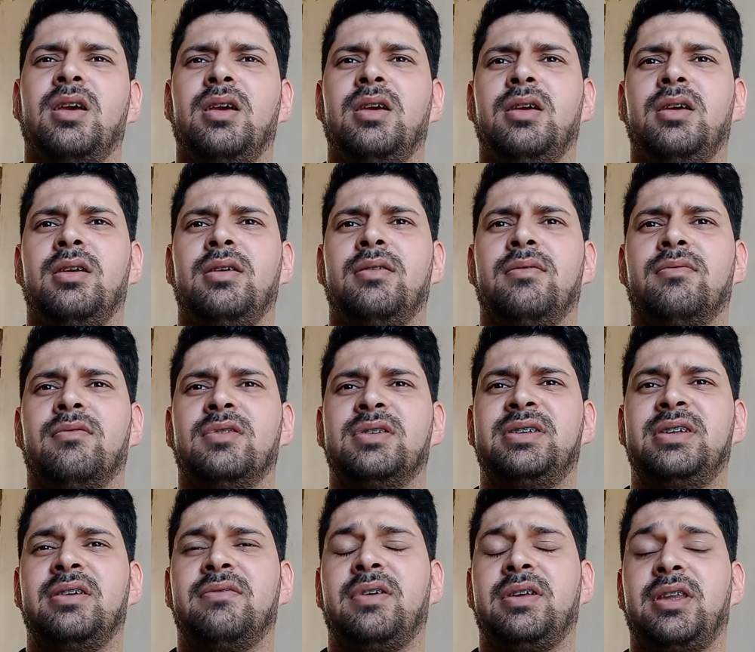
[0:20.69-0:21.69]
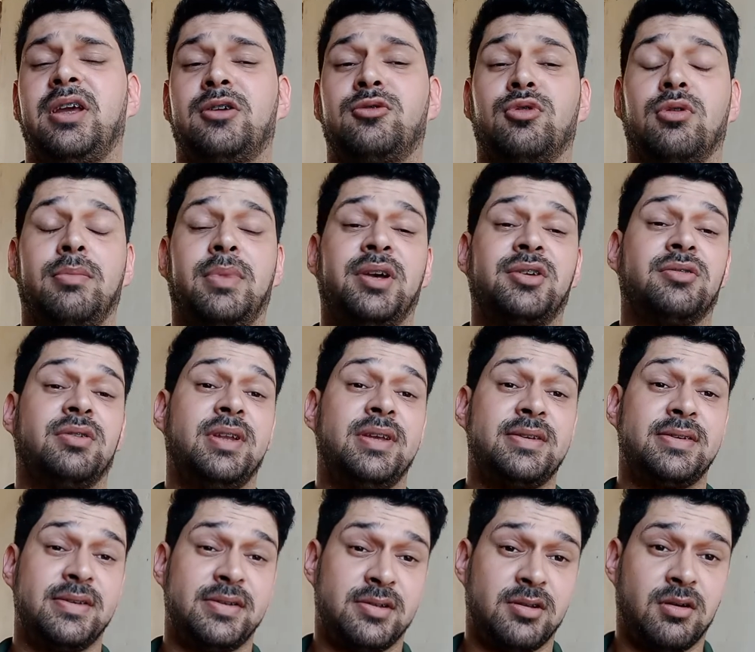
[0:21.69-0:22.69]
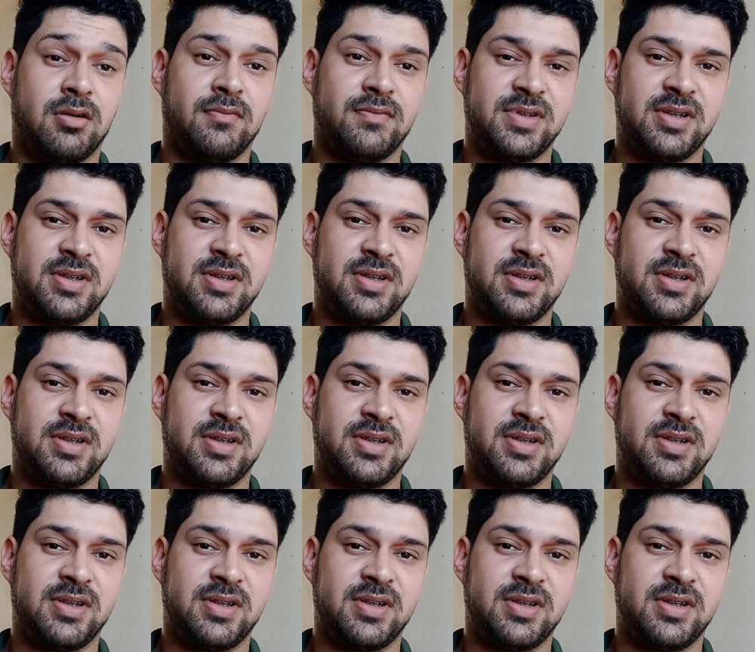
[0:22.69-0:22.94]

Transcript: e você vai ter que tomar sua decisão,